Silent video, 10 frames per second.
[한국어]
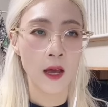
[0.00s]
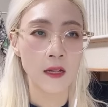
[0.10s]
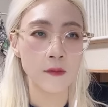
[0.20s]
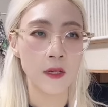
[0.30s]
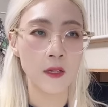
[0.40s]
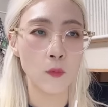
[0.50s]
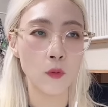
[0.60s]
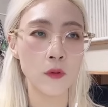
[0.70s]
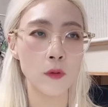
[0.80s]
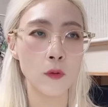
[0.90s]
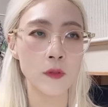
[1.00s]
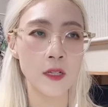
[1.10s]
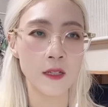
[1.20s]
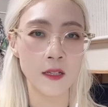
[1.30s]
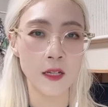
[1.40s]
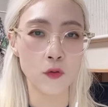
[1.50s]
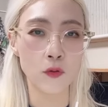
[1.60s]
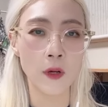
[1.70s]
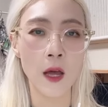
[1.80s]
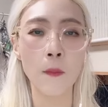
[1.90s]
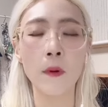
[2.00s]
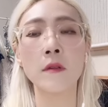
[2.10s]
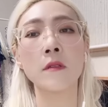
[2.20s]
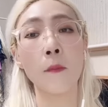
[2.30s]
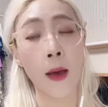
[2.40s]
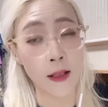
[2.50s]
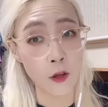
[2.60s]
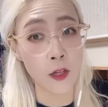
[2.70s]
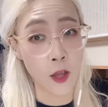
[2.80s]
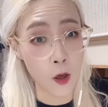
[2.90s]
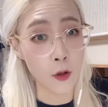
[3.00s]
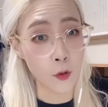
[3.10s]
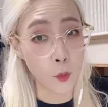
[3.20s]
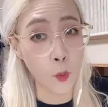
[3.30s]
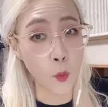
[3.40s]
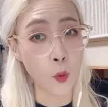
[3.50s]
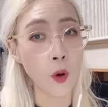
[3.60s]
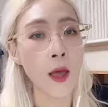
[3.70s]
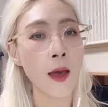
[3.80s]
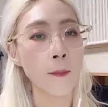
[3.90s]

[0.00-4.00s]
하지만 이 모든 호재들이 주가에 벌써 반영이 되어 있고